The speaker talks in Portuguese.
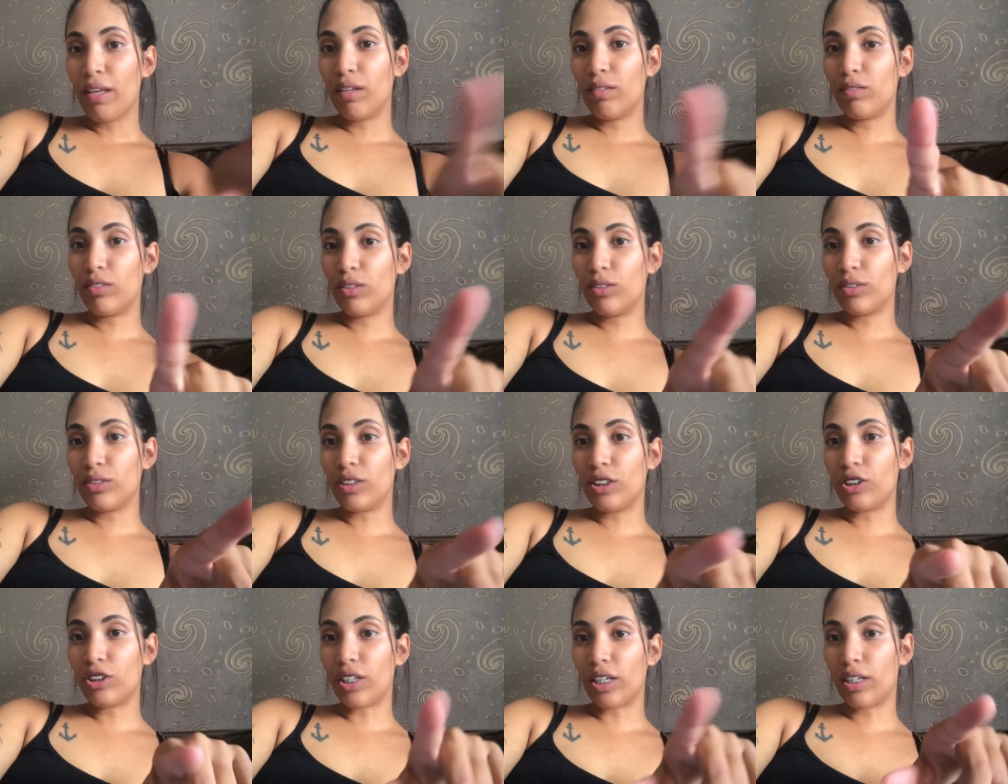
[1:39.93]
Vou
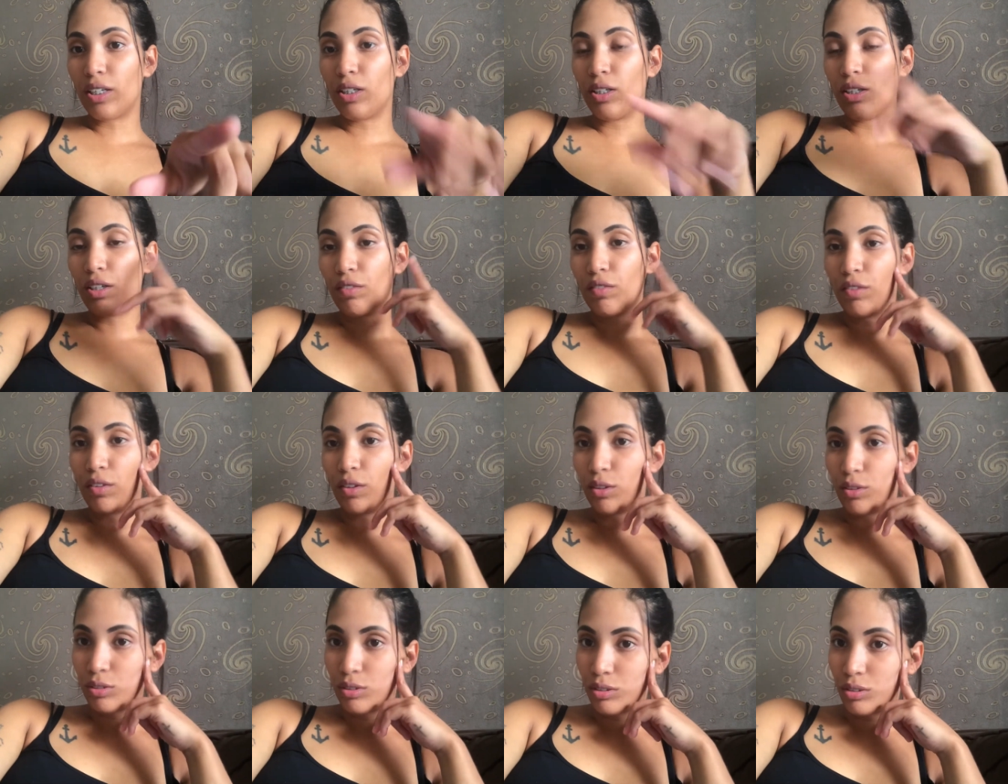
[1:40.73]
deixar aqui a
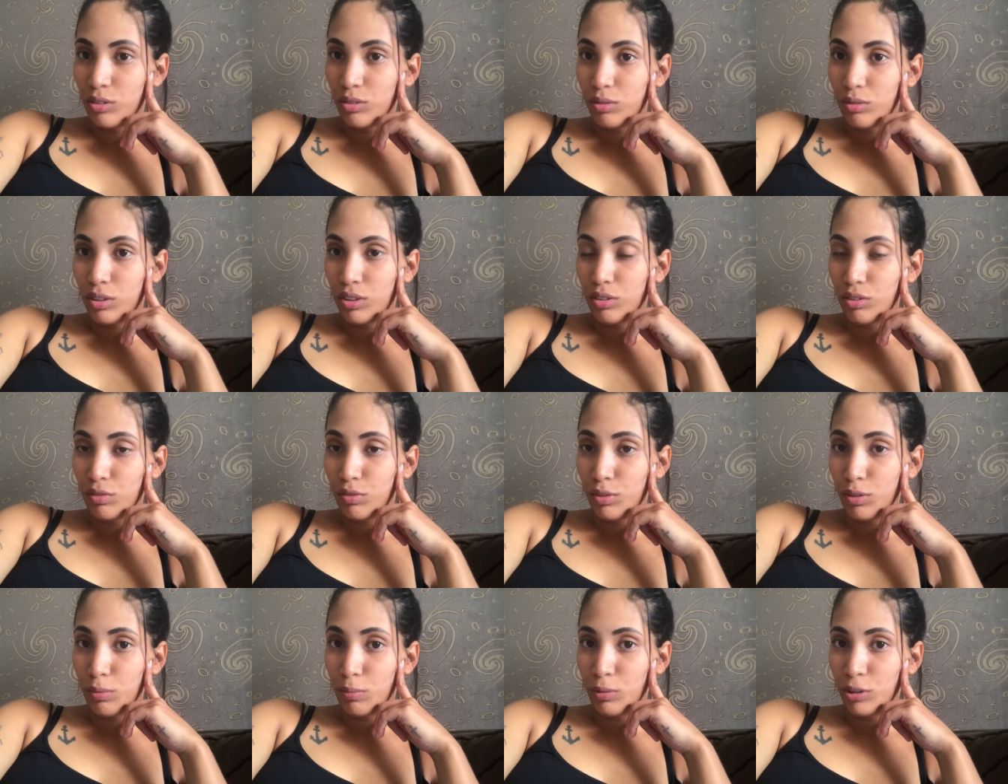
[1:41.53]
foto quando eu
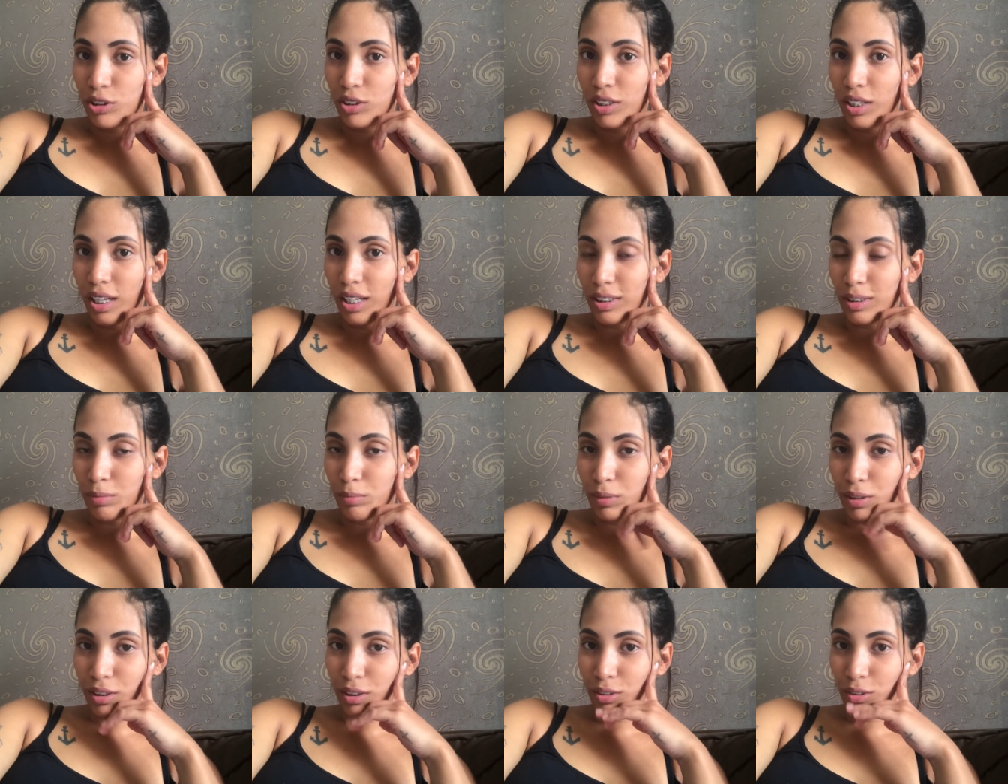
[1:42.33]
fui pedida em
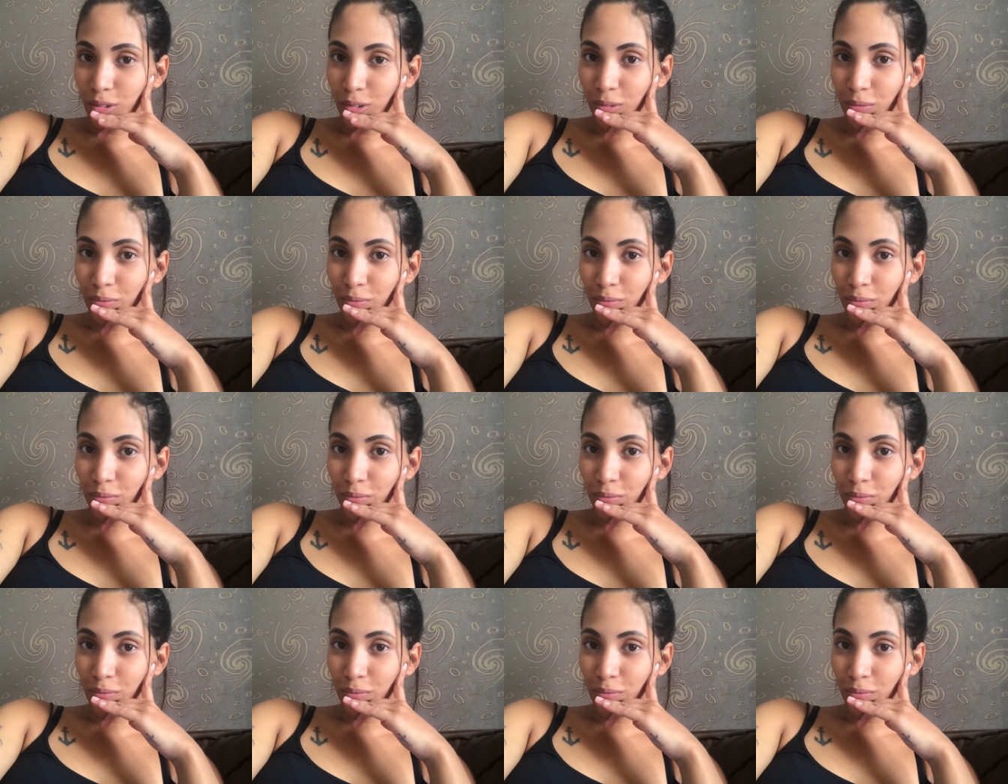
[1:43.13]
casamento.